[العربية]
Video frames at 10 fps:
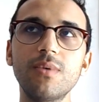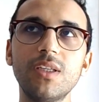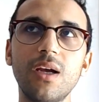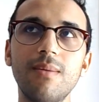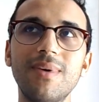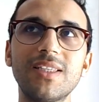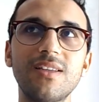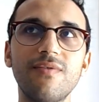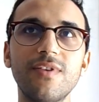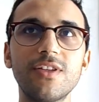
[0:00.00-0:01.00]
ديال ما
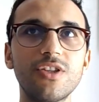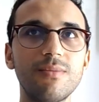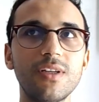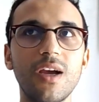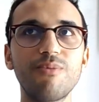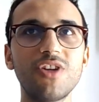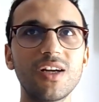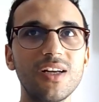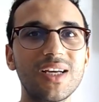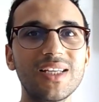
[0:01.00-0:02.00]
استفدتش منها
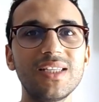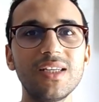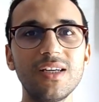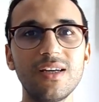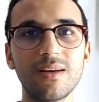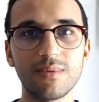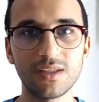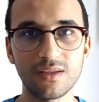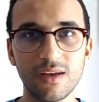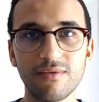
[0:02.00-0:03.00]
بشكل كثير
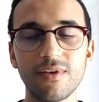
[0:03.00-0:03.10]
بزاف